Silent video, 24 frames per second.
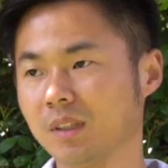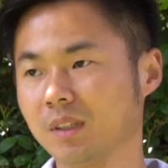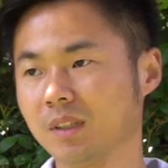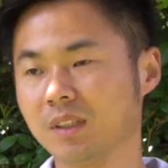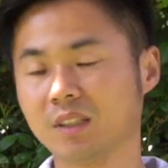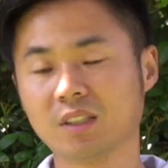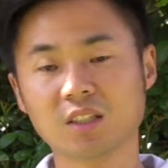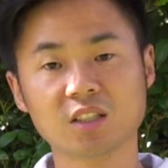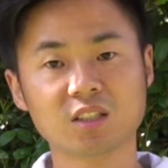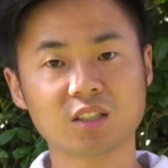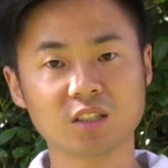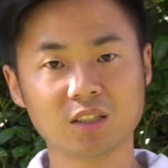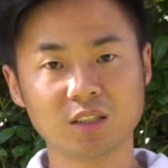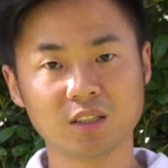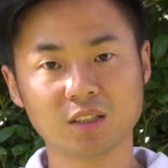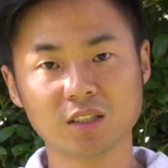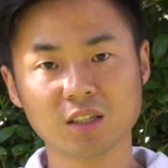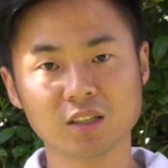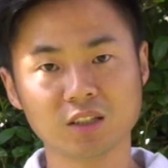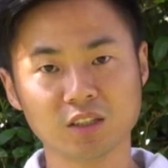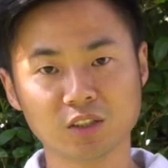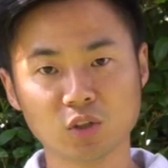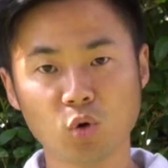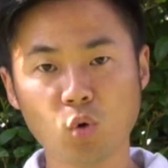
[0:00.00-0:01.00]
你的你
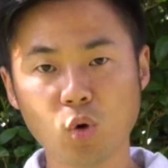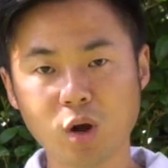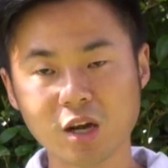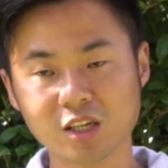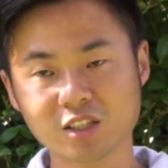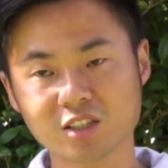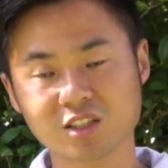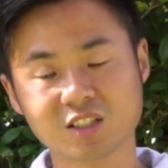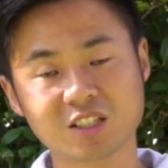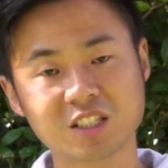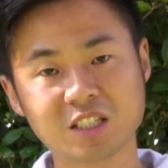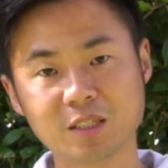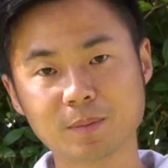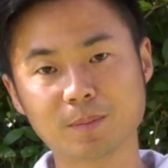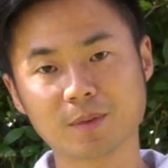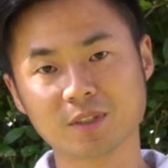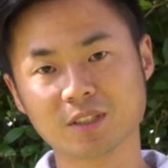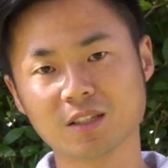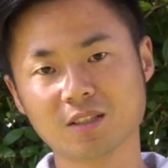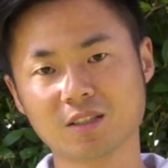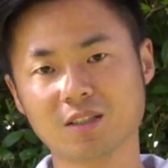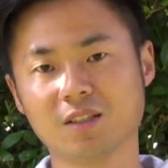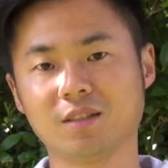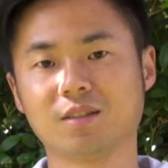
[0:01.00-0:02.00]
的你的画质基本
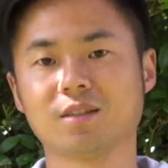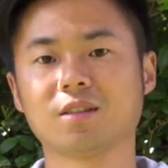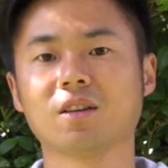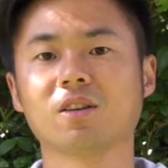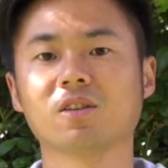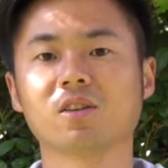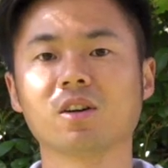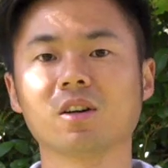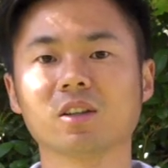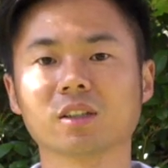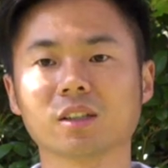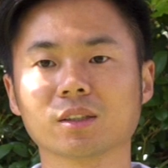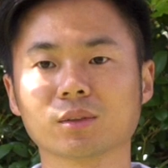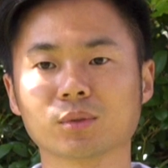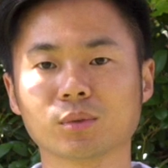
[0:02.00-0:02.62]
上是很糟糕的。